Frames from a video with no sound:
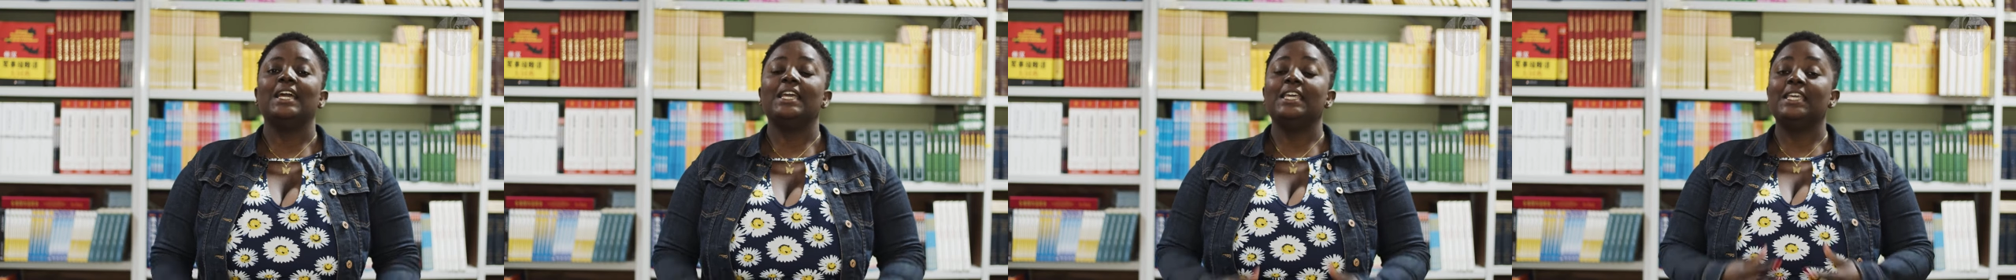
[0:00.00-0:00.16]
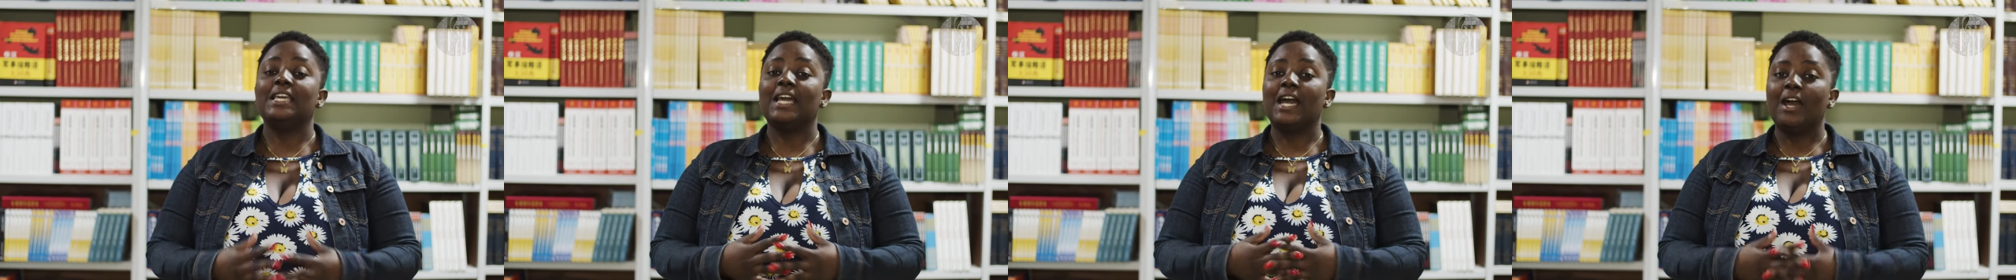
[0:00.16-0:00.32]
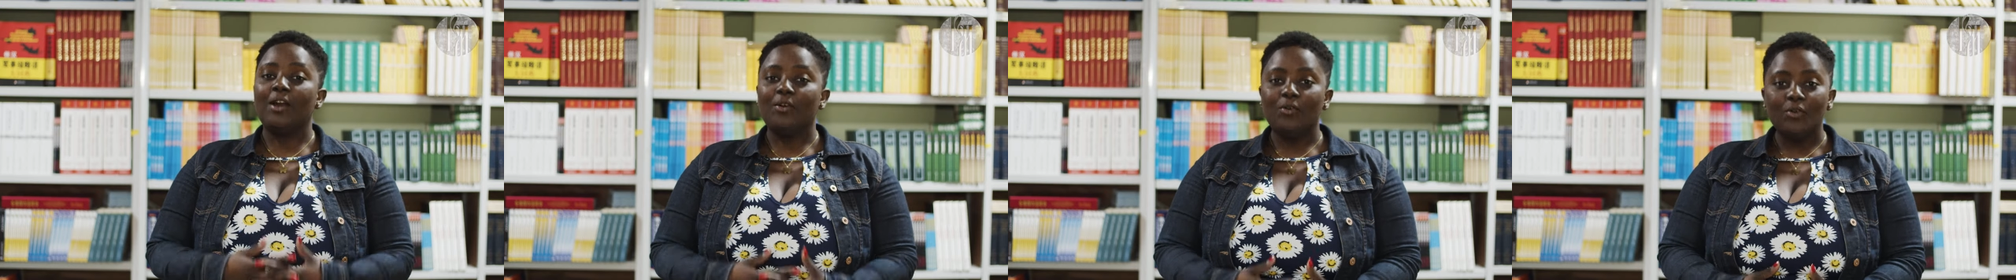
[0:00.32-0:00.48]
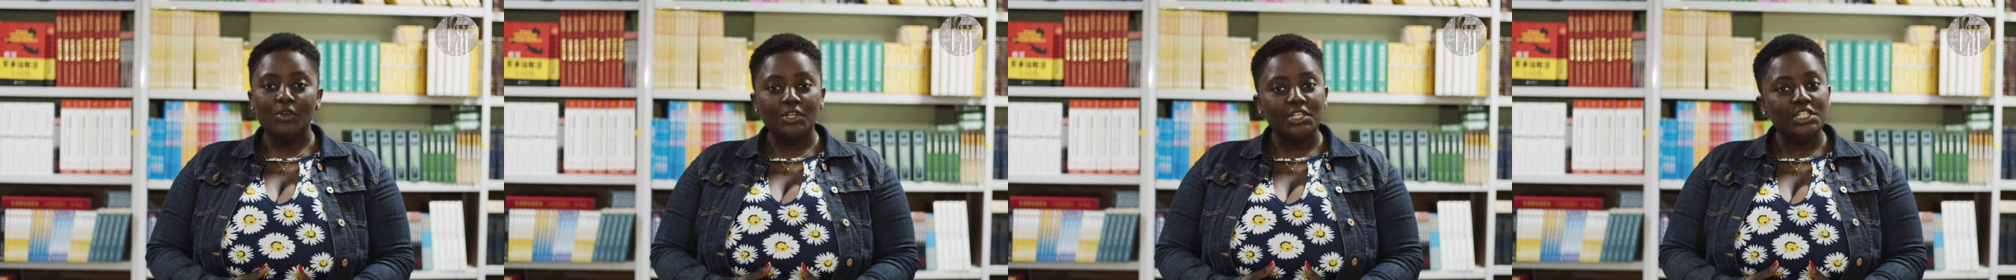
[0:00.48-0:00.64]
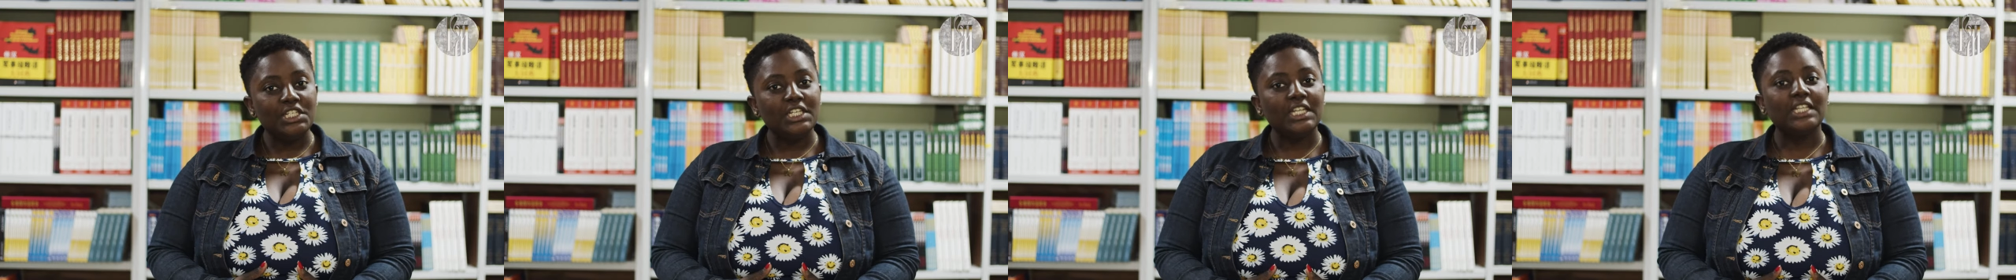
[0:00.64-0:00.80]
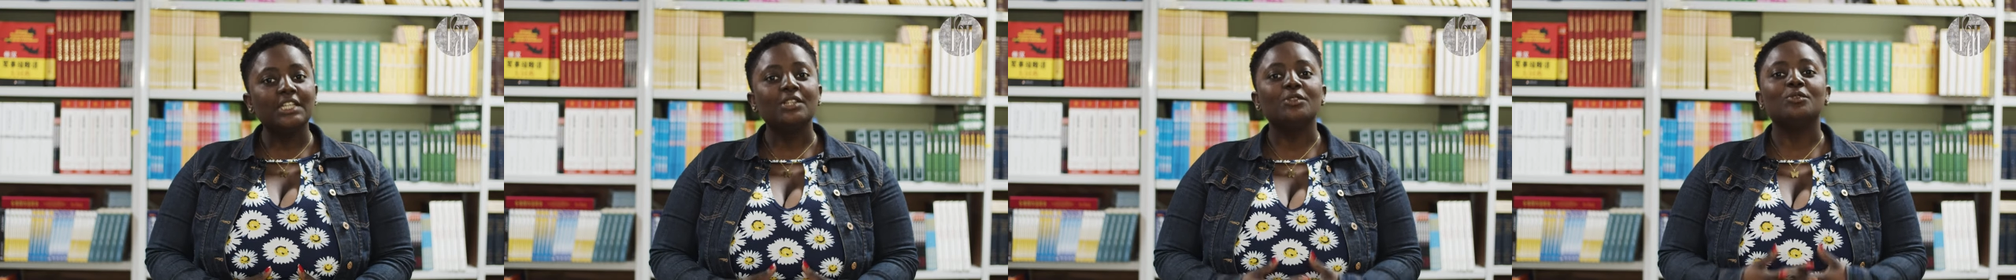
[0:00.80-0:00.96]
Я
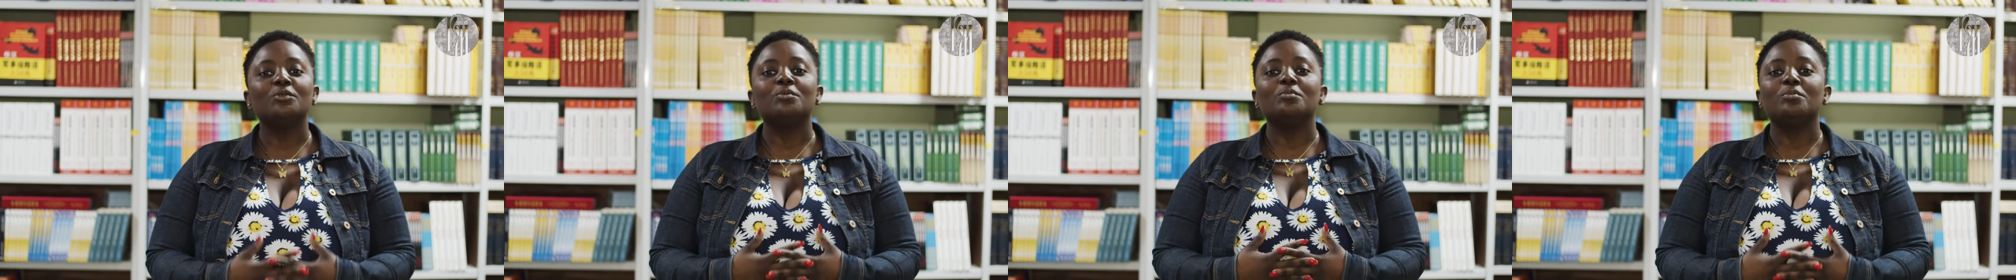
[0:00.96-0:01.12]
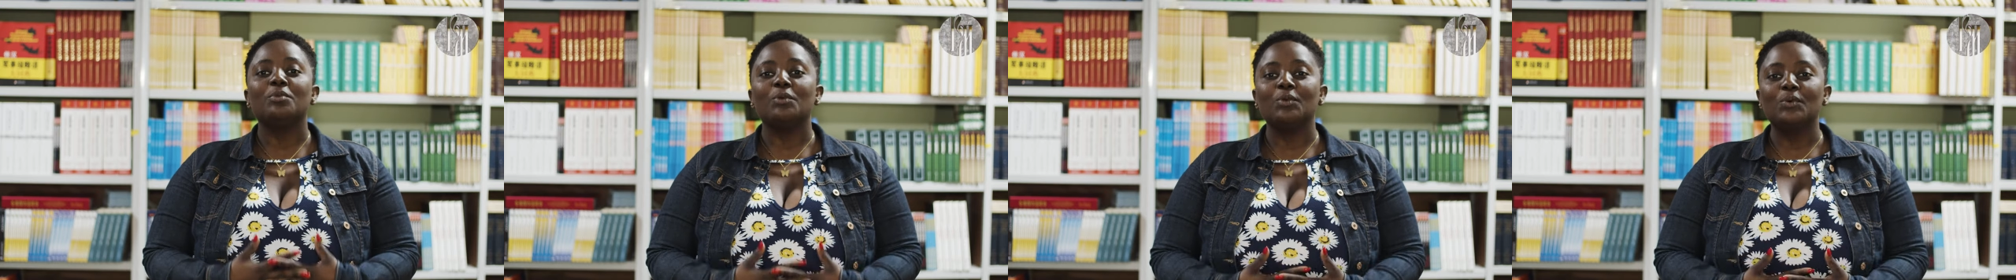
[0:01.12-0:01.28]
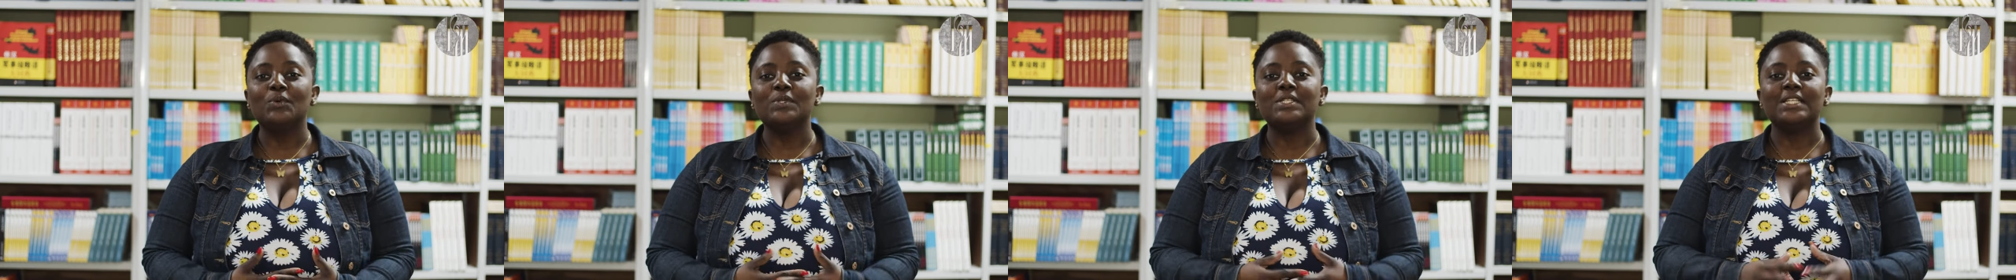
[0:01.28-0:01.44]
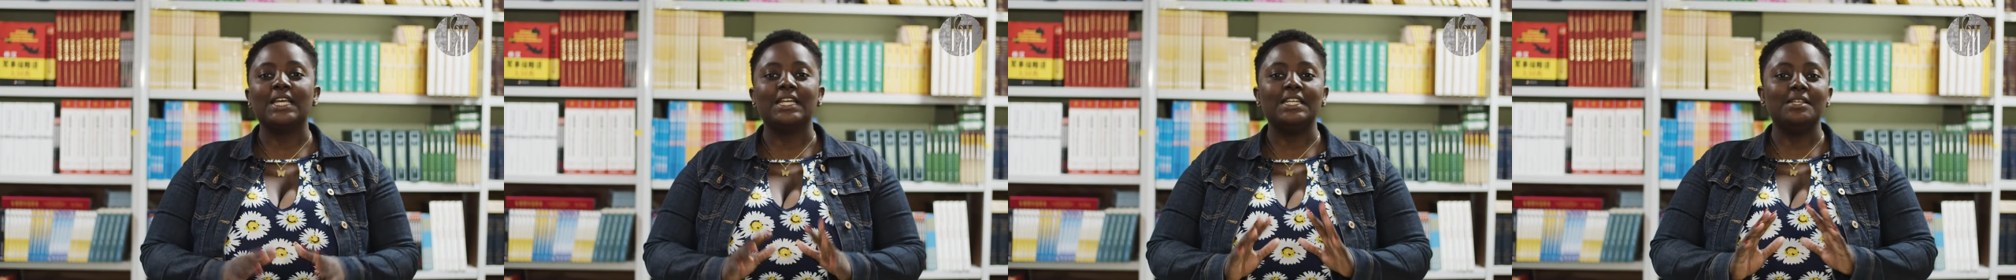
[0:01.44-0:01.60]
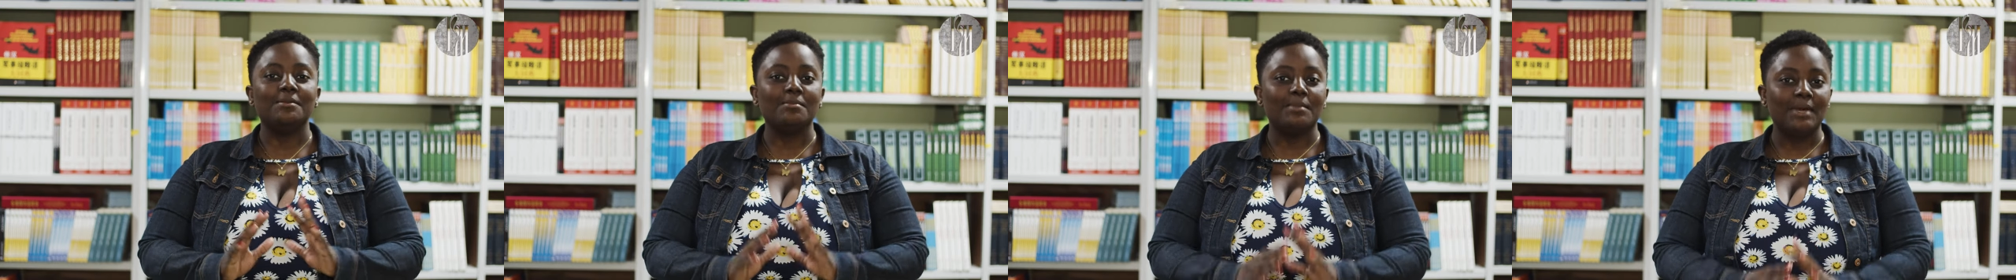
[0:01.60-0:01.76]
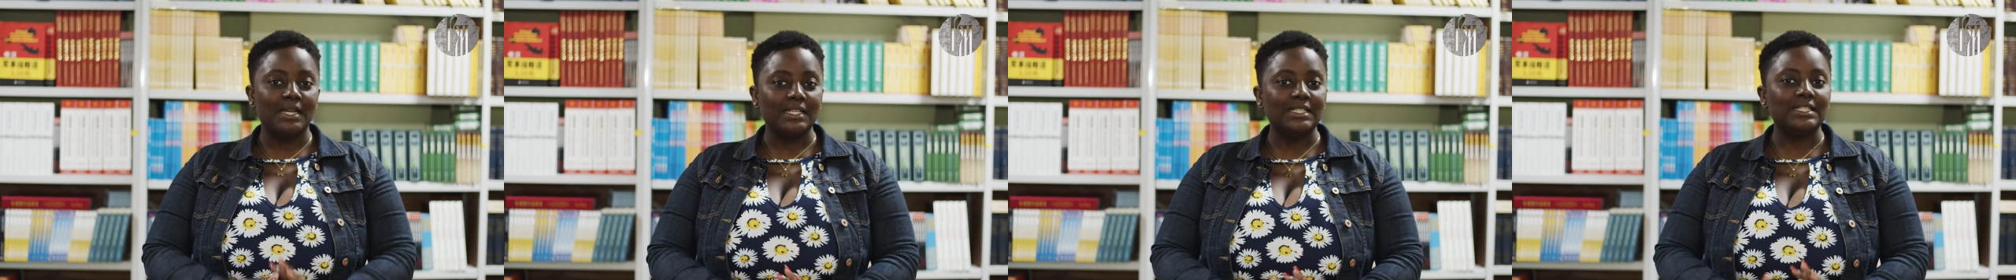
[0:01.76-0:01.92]
очень люблю
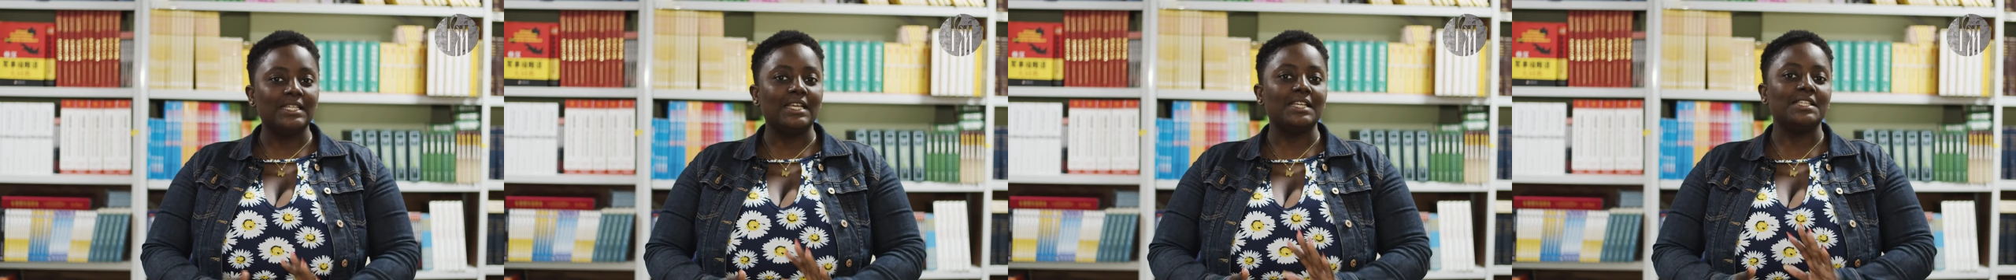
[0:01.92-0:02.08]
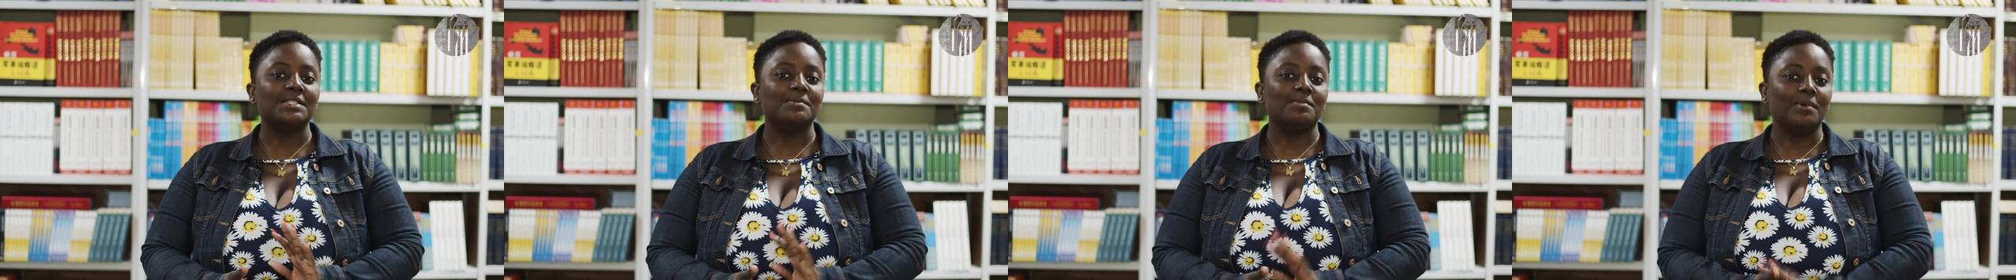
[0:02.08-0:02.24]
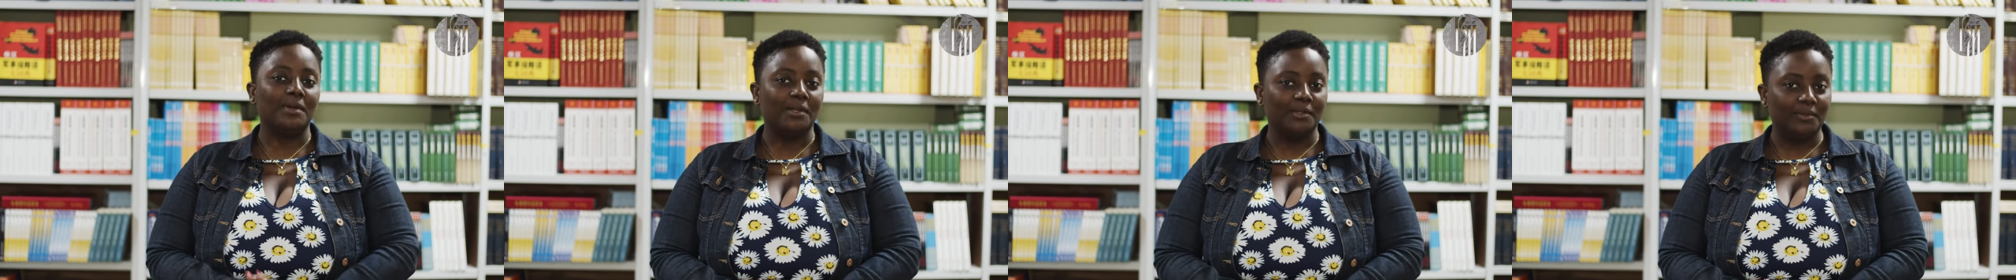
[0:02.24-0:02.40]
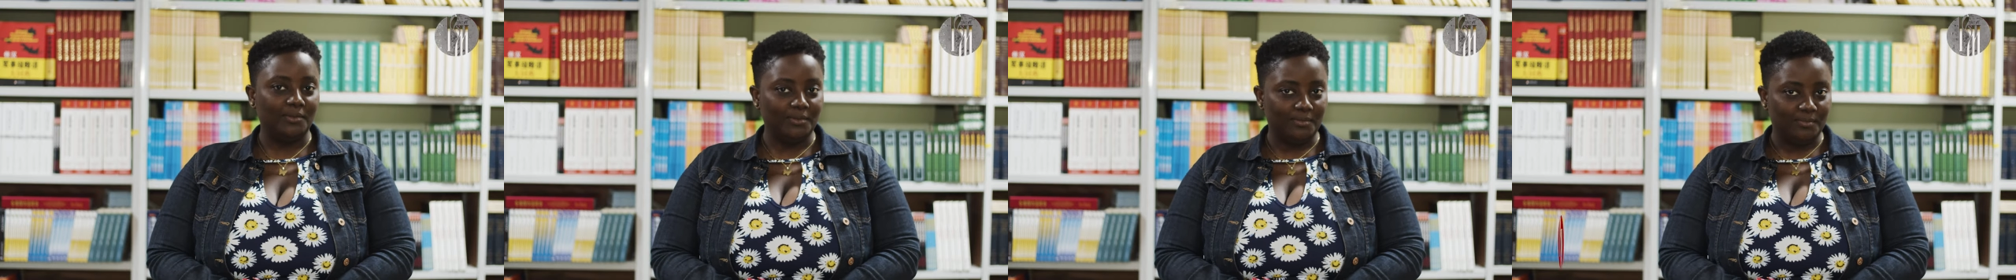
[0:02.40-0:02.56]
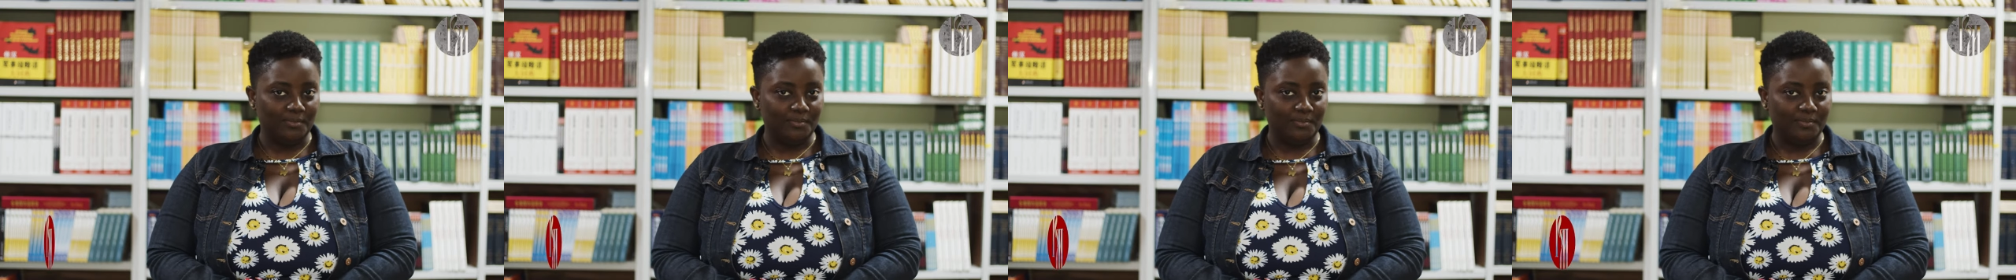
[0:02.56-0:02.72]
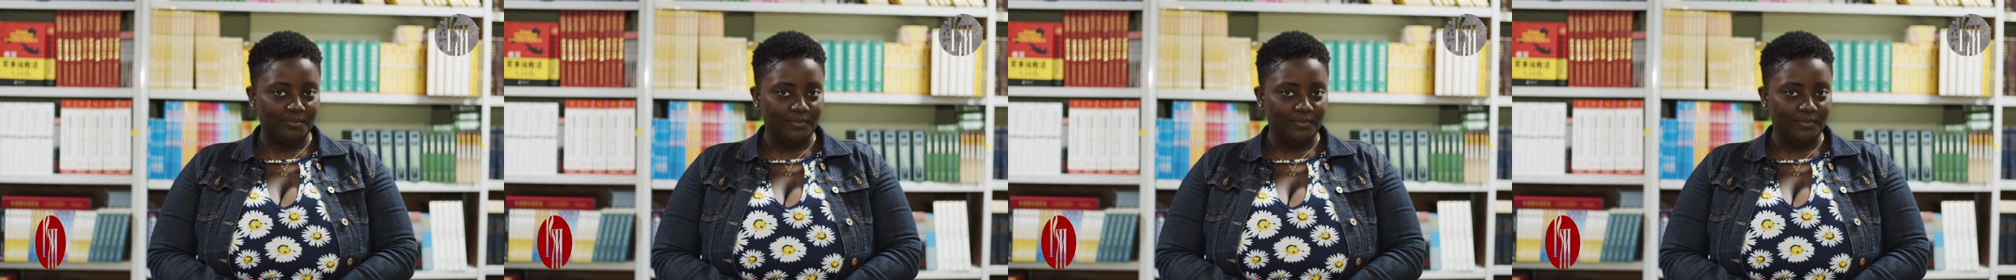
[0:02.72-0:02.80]
заниматься спортом.